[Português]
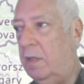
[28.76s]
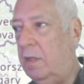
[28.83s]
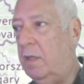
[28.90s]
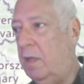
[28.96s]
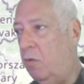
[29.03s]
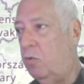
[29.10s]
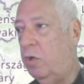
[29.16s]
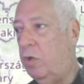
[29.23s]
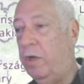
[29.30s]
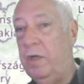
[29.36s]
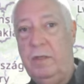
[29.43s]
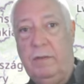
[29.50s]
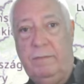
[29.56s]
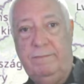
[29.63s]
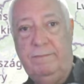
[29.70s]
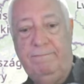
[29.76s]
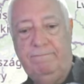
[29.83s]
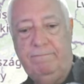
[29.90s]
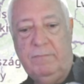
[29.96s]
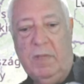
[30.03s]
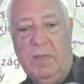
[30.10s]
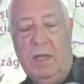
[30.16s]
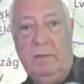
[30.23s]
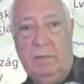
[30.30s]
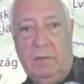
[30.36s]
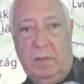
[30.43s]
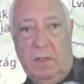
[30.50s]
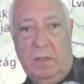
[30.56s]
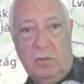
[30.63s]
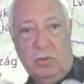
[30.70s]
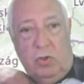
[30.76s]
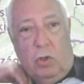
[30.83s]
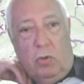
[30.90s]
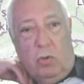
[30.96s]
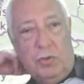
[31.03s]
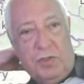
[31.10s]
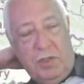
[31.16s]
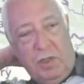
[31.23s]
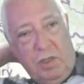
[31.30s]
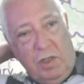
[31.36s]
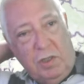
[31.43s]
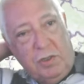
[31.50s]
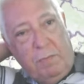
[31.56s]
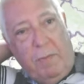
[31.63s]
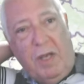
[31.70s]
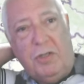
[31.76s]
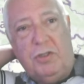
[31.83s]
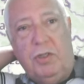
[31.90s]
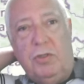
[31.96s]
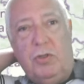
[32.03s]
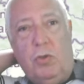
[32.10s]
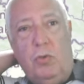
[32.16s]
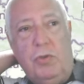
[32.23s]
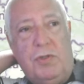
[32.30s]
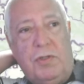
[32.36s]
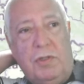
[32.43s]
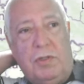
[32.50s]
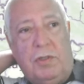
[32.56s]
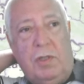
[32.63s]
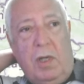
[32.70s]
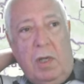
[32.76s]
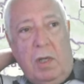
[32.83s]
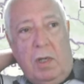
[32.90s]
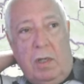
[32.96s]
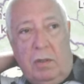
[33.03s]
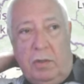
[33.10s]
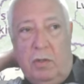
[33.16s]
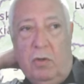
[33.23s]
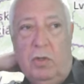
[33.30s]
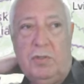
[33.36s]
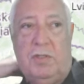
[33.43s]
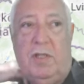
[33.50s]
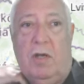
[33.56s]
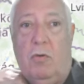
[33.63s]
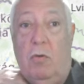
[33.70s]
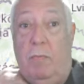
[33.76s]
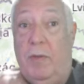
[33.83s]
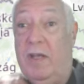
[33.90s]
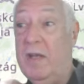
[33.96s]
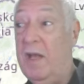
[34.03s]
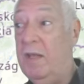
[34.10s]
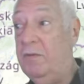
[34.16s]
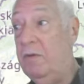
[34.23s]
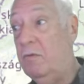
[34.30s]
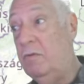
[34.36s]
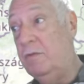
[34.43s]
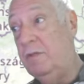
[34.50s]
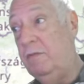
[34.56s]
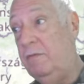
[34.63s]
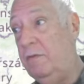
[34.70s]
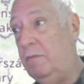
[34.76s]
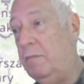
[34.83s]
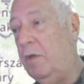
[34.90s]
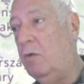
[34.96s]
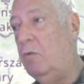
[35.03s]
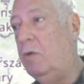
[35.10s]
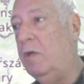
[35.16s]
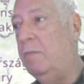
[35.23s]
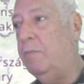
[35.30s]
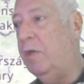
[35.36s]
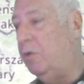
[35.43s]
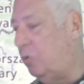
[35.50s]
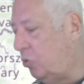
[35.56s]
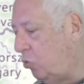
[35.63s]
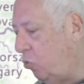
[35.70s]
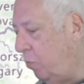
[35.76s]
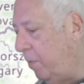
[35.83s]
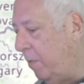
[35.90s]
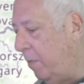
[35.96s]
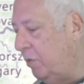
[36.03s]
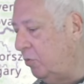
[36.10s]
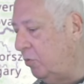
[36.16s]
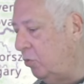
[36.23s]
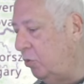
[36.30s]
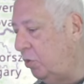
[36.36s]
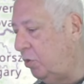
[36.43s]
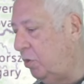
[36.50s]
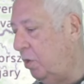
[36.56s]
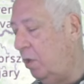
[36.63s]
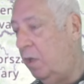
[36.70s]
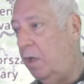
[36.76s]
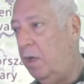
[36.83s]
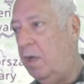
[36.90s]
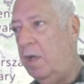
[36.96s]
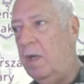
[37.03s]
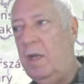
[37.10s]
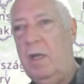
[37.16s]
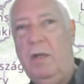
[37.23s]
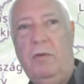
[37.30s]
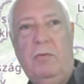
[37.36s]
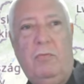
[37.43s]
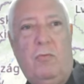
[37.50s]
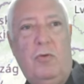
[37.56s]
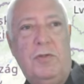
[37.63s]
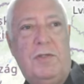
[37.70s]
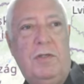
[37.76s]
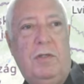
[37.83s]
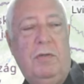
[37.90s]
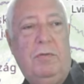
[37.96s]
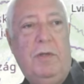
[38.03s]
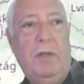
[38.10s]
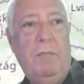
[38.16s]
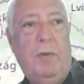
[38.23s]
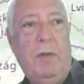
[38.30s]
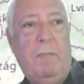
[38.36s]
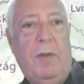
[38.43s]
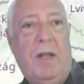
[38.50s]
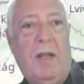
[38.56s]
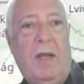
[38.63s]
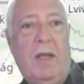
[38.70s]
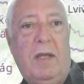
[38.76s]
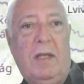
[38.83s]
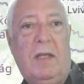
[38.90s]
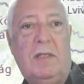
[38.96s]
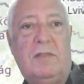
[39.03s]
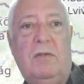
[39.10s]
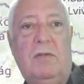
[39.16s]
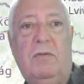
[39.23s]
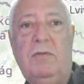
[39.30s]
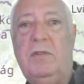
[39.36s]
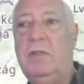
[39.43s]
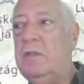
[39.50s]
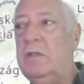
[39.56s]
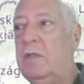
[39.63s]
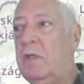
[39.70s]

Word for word: a Ucrânia, tá? Só consegui as baixas russas. O negócio está complicado, inclusive Mergulhinha pede desculpa, mas hoje ela não conseguiu nem preparar a relação de,